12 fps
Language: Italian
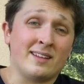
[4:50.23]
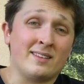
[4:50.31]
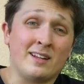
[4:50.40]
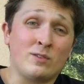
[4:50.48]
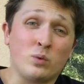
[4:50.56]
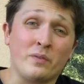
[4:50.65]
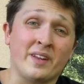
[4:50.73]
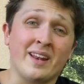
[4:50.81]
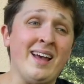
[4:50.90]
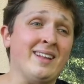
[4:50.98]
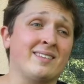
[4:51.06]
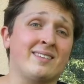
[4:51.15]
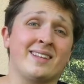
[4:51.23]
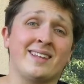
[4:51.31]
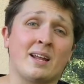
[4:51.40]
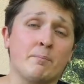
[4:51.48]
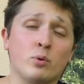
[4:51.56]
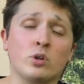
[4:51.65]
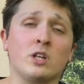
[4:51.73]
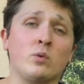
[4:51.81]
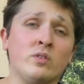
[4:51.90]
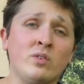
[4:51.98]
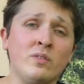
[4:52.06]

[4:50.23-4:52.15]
delle, sue finanze, dei rapporti con i suoi